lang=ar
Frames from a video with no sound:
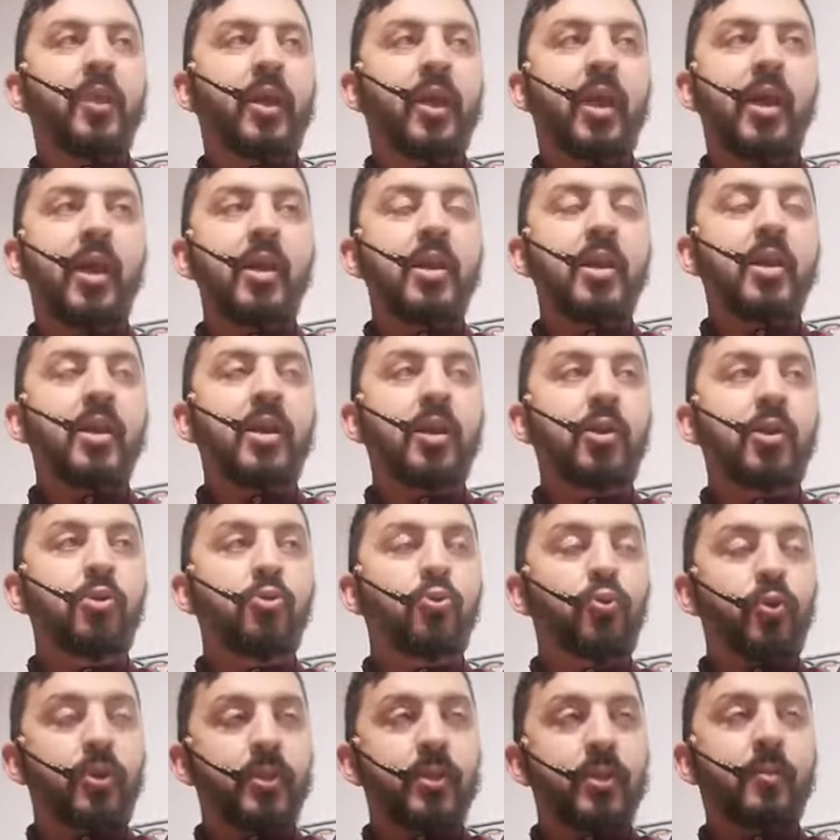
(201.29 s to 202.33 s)
كان اللي عنده
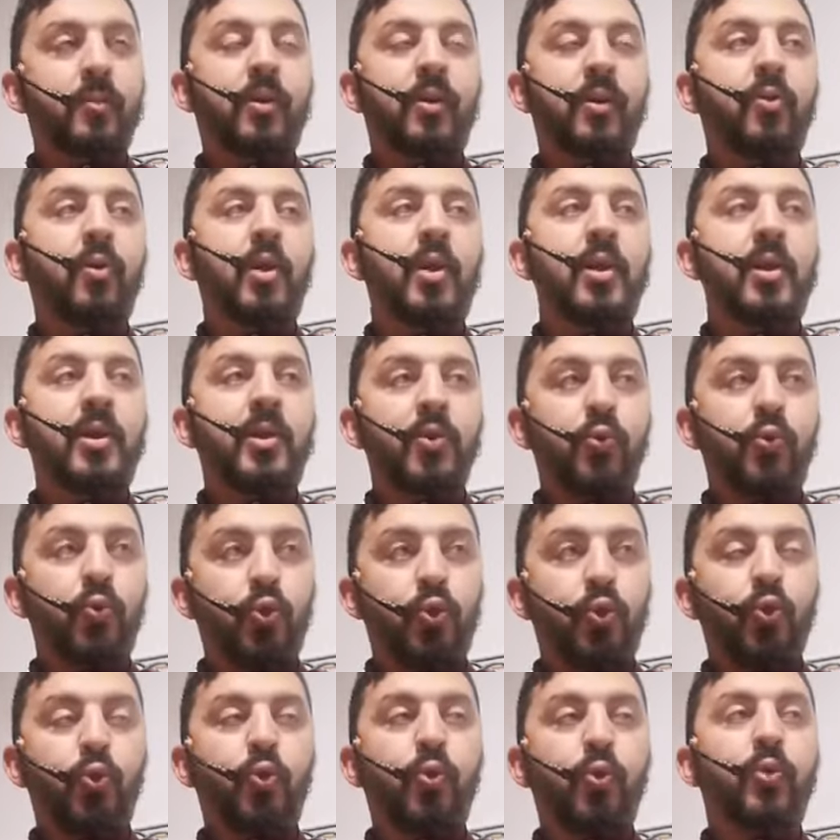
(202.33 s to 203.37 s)
الصبر وكان اللي عنده
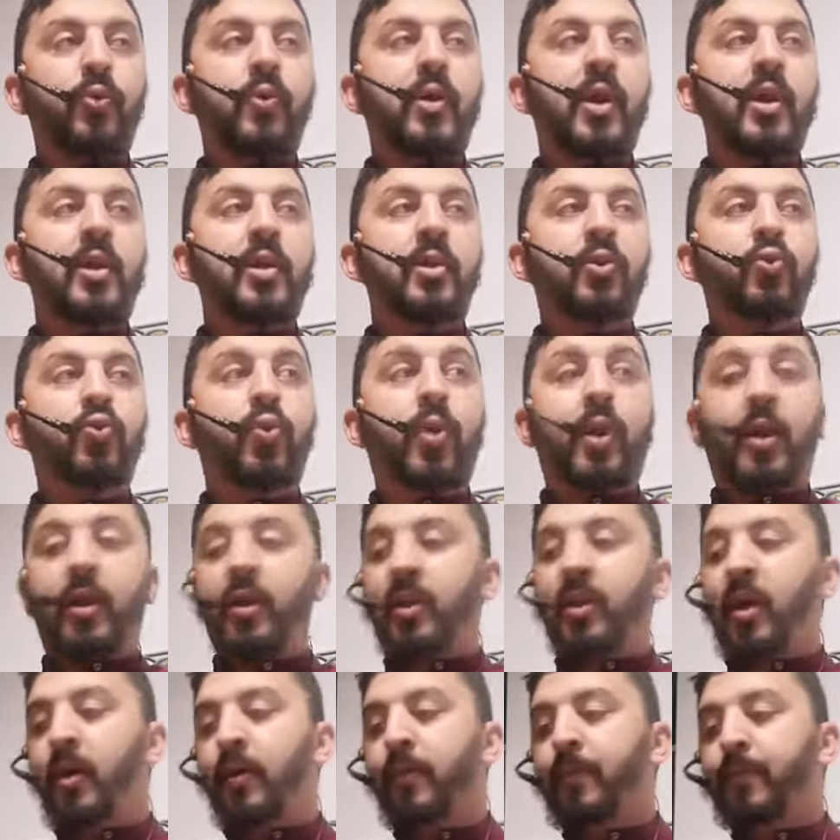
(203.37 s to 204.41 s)
الشكر وكان اللي عنده
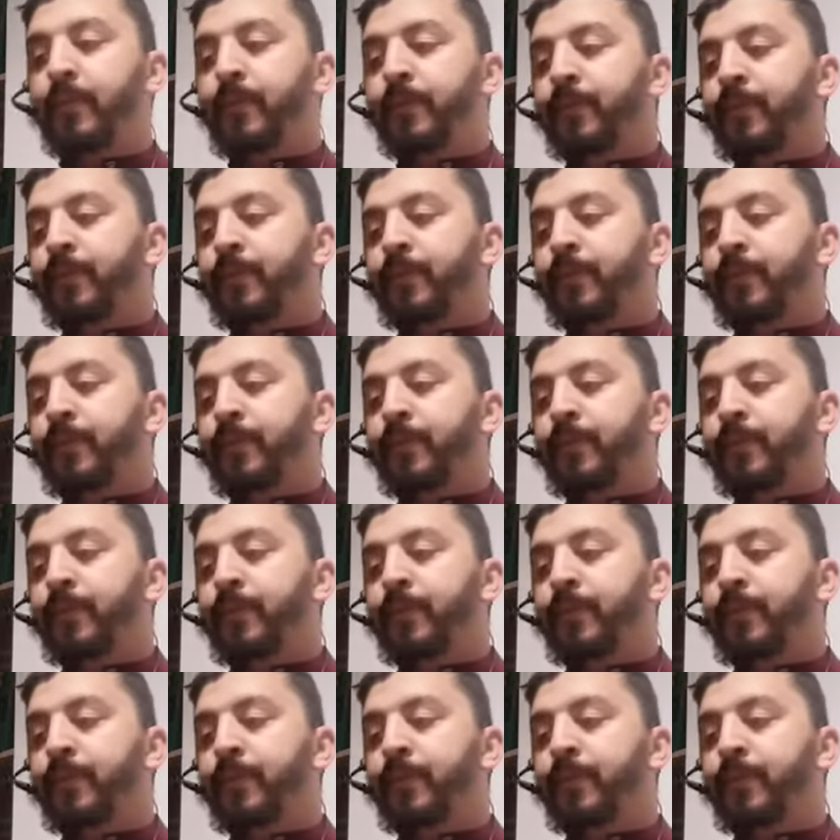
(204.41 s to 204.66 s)
الرضا